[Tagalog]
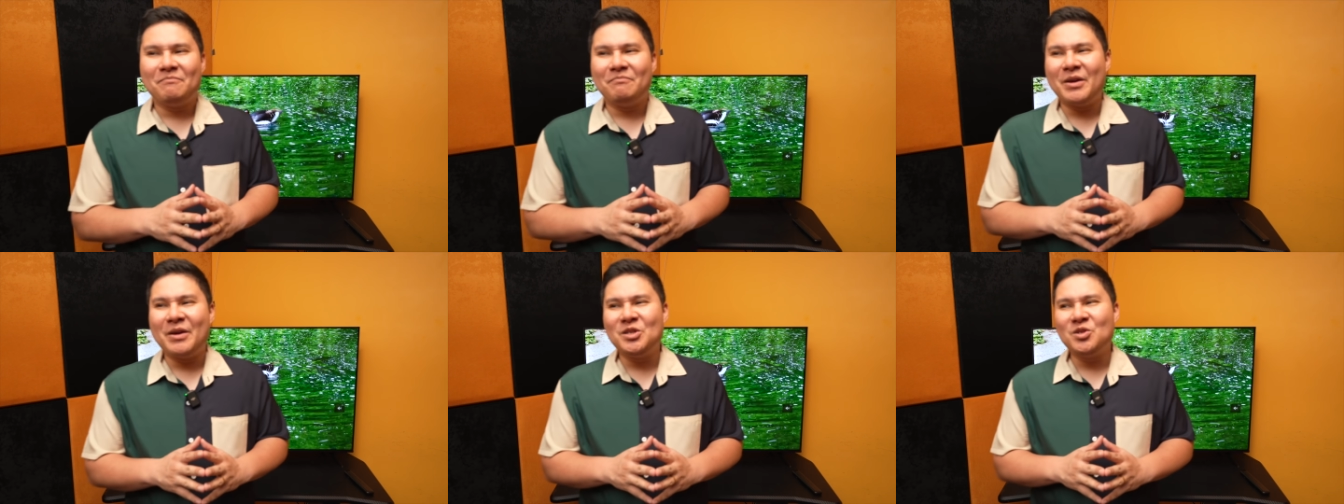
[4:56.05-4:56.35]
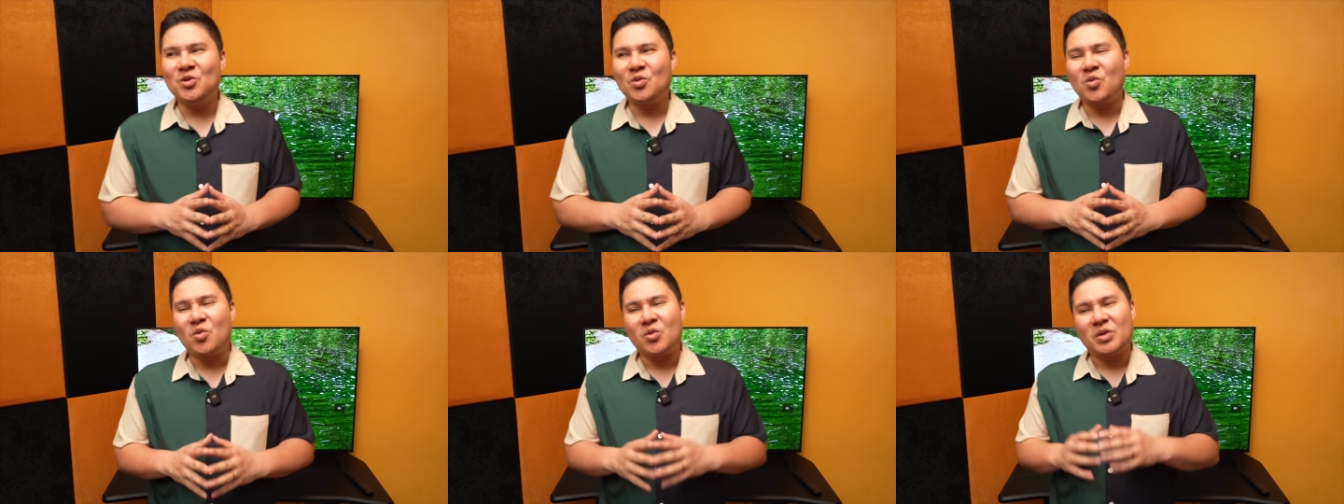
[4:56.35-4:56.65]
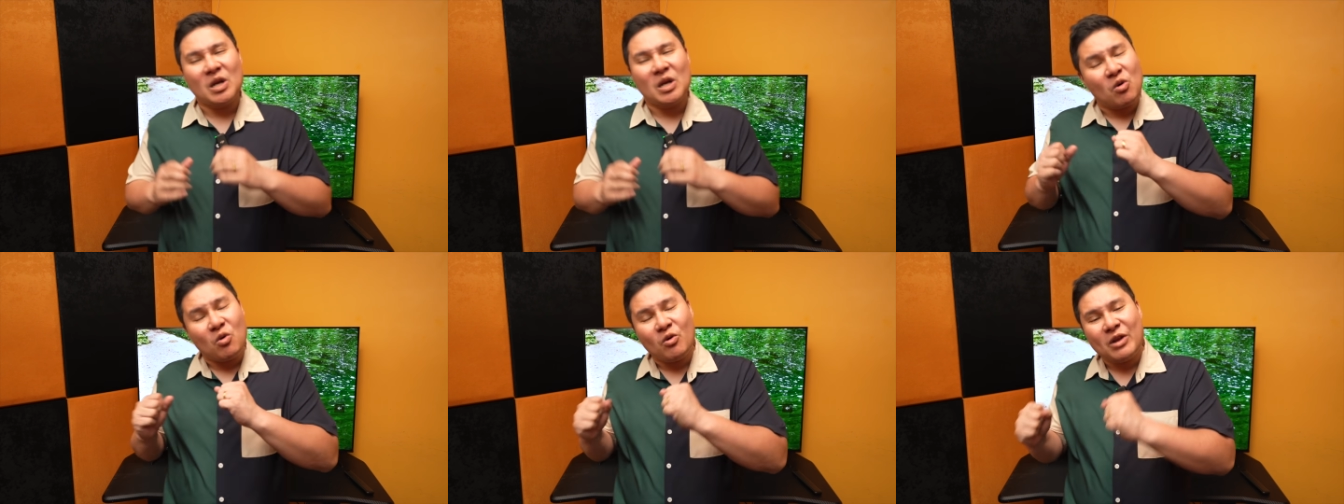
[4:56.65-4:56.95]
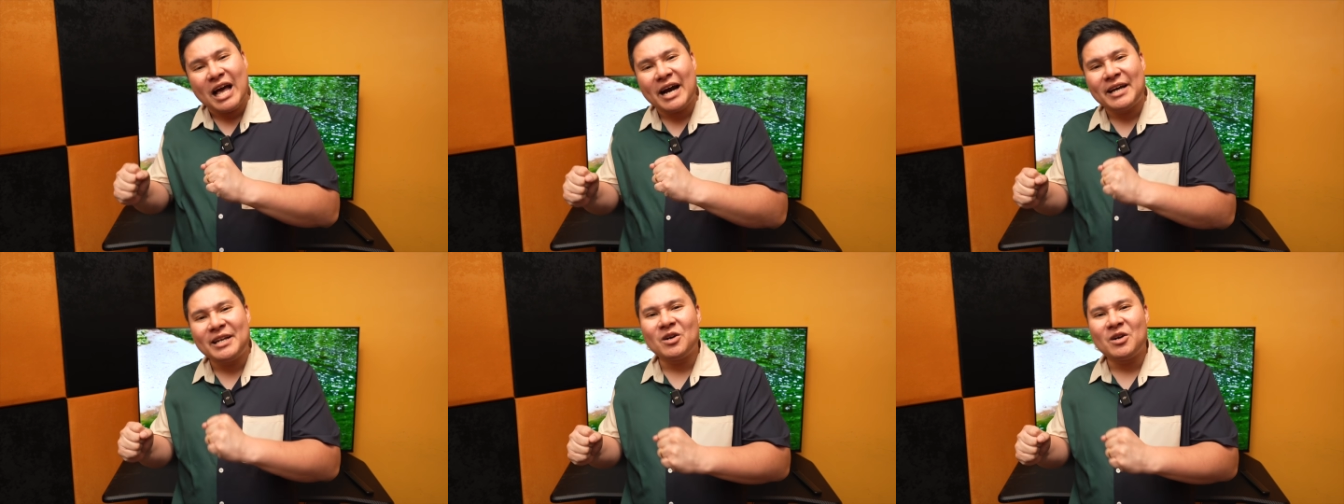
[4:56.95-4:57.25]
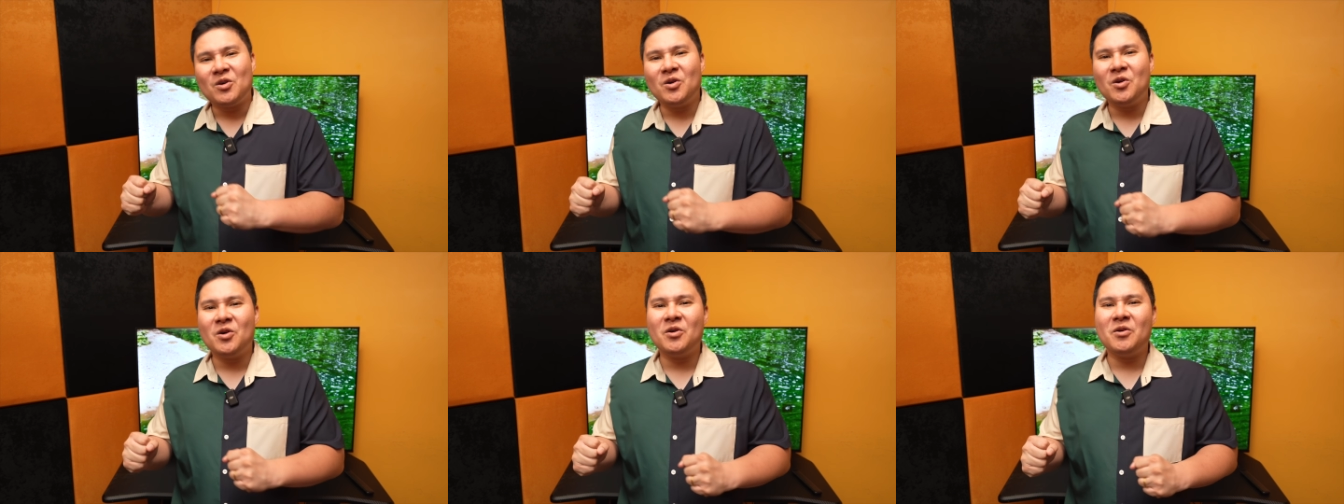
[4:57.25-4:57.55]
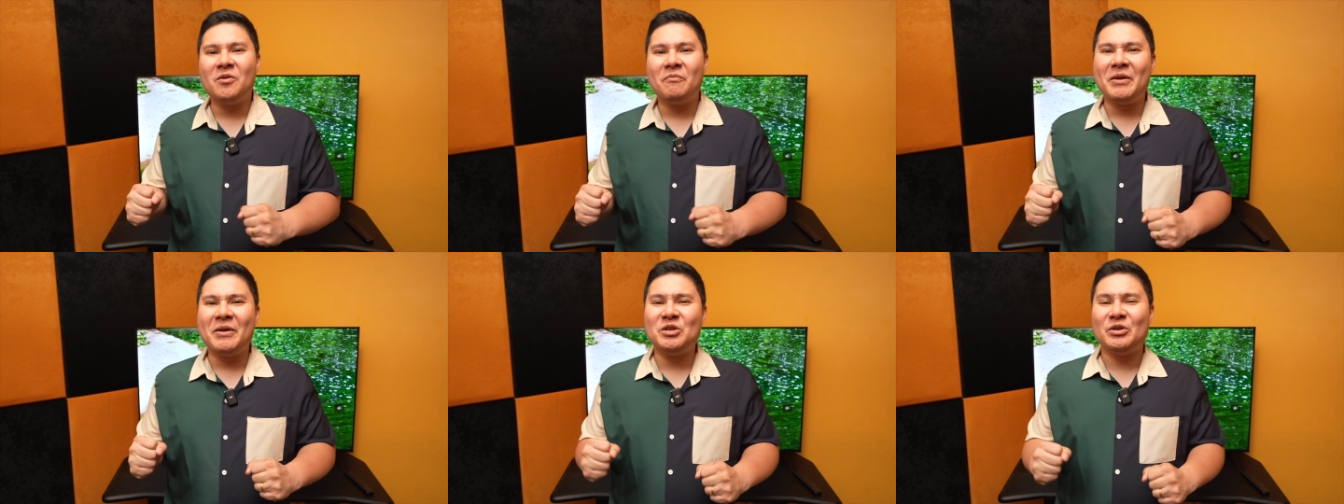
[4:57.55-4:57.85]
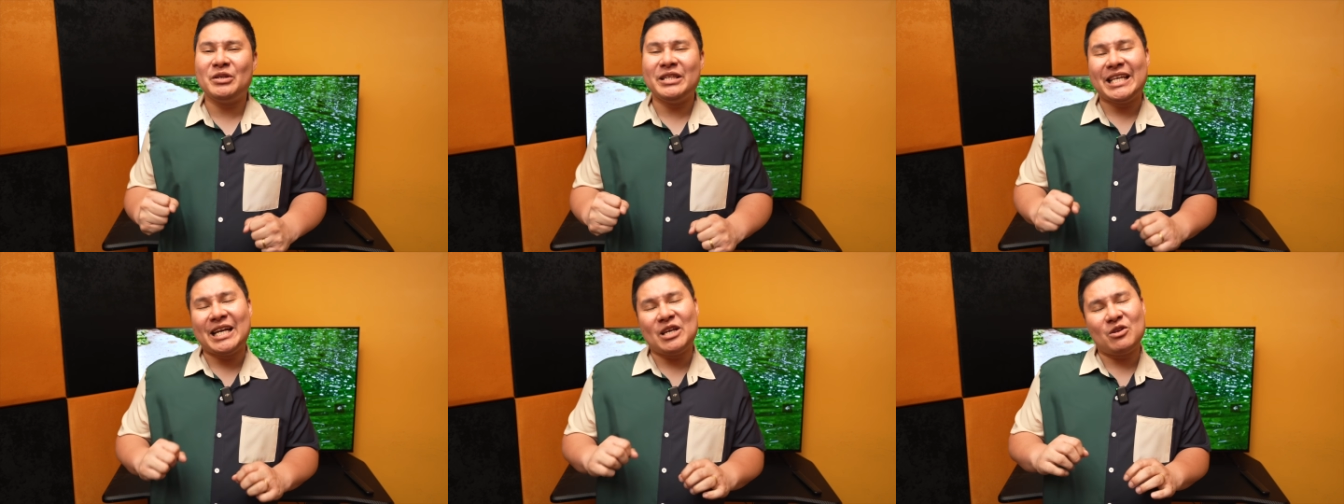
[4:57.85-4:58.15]
medyo nakukulangan ako, medyo
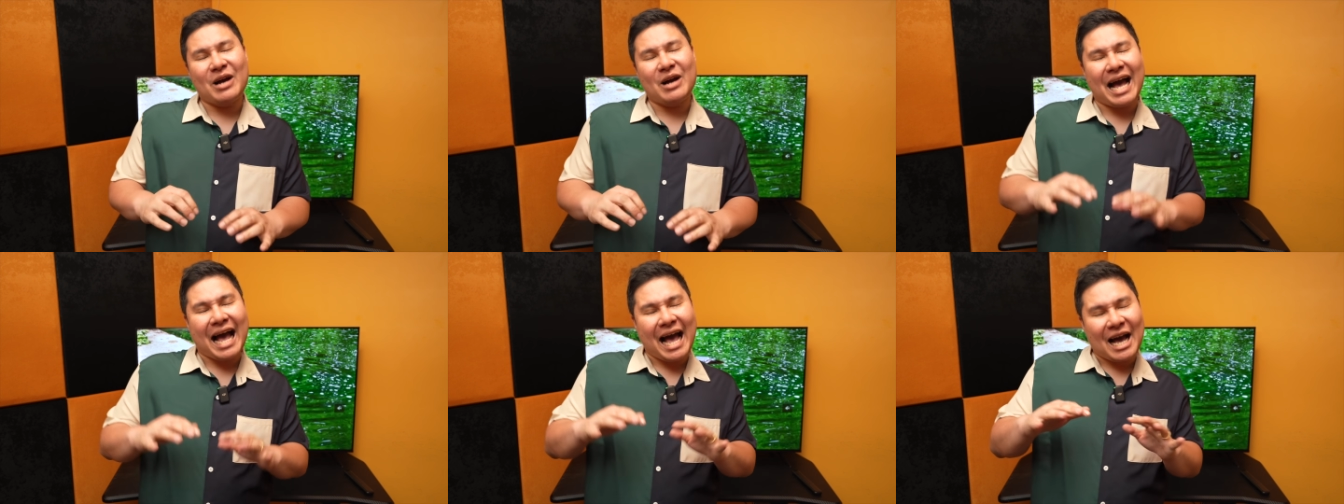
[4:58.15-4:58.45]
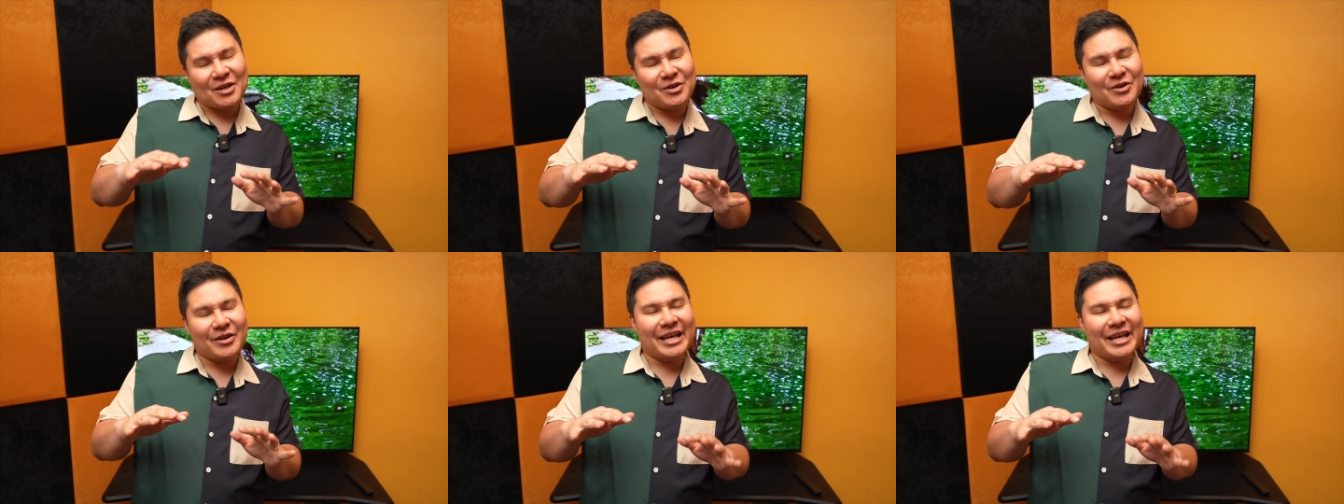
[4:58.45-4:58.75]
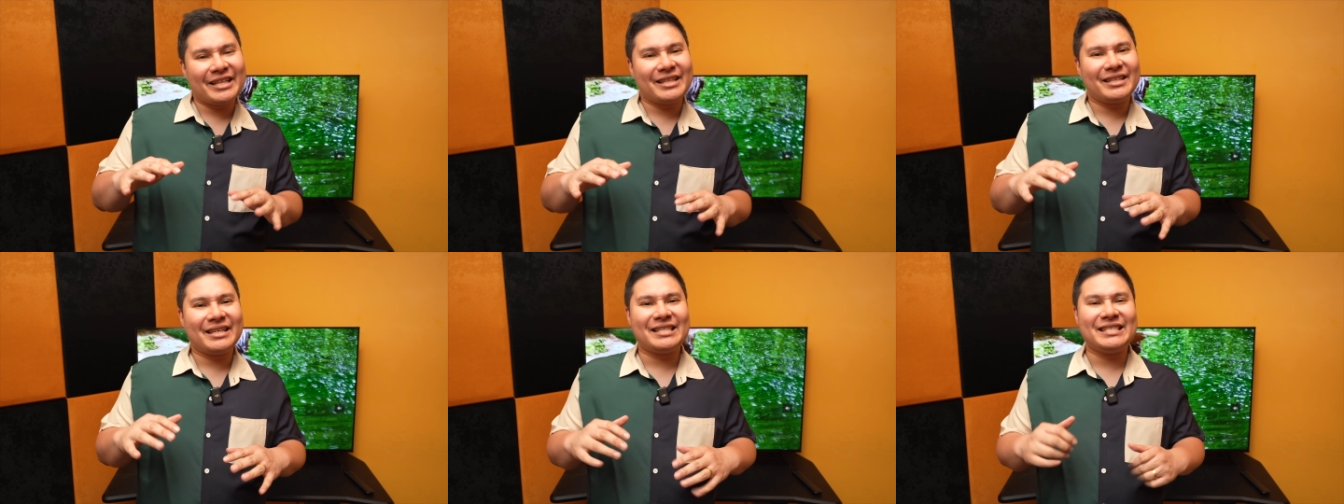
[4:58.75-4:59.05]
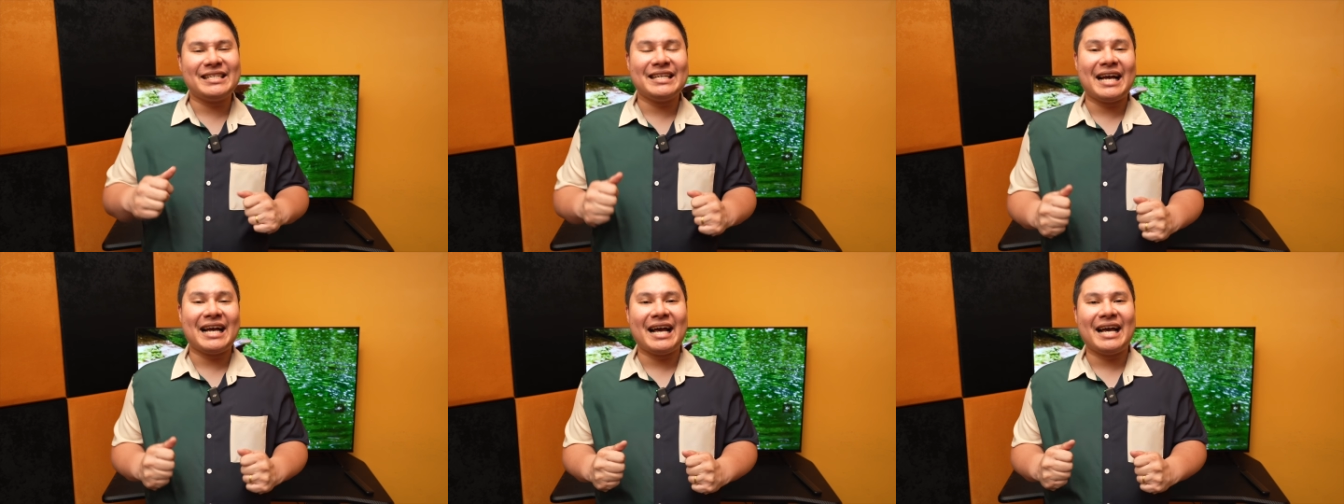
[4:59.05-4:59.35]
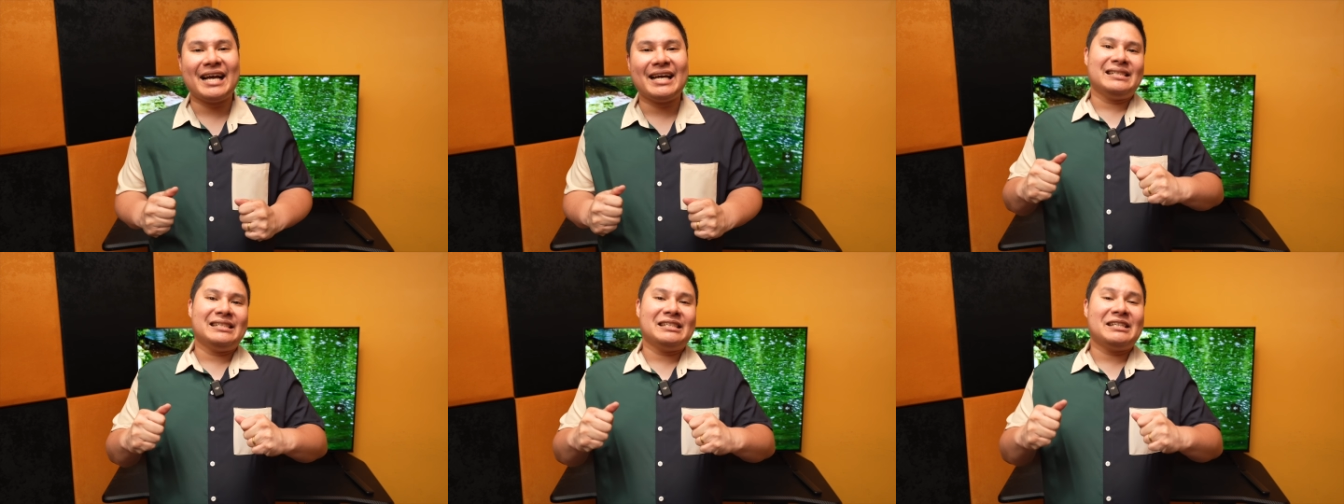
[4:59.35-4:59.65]
hindi ganun ka-accurate kasi nga